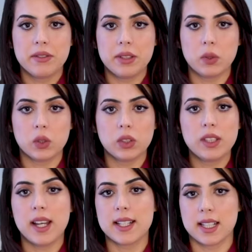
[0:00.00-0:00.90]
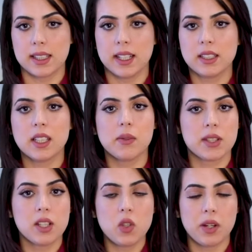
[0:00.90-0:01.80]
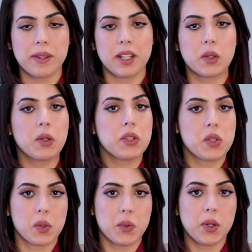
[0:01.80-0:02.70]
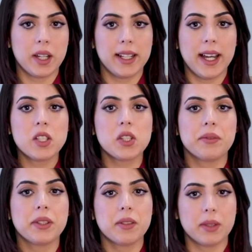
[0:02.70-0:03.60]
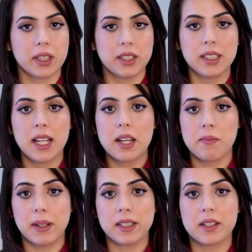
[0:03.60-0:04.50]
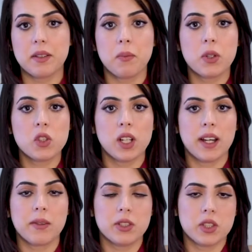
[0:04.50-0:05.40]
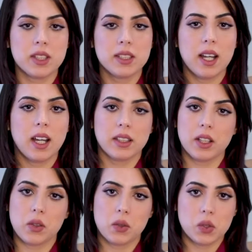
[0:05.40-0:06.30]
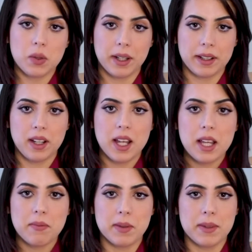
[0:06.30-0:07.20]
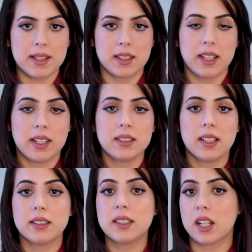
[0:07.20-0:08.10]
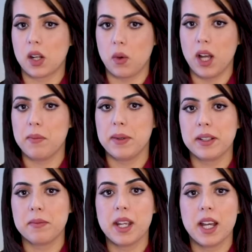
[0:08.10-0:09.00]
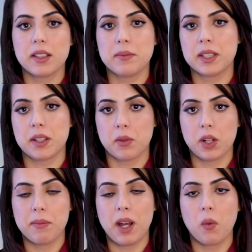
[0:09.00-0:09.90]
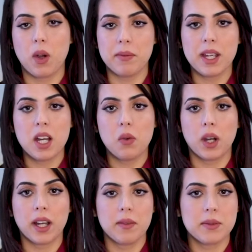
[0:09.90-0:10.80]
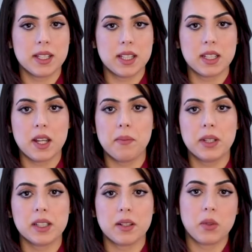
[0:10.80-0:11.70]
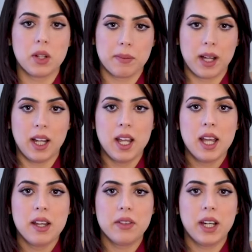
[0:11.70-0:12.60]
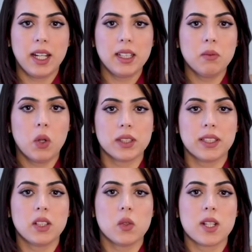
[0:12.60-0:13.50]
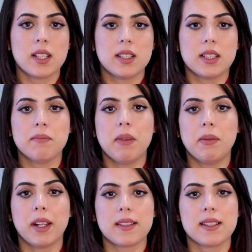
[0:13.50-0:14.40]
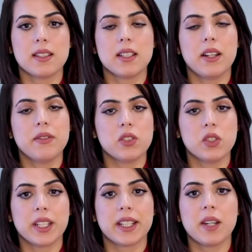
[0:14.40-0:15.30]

في مدن السادات 15 مايو الشروق العاشر من رمضان بدر برج العرب الجديدة حدائق أكتوبر بمساحات تتراوح بين 100 متر مربع و 150 متر مربع فعلى المواطن أن يسدد مبلغ 60 ألف جنيه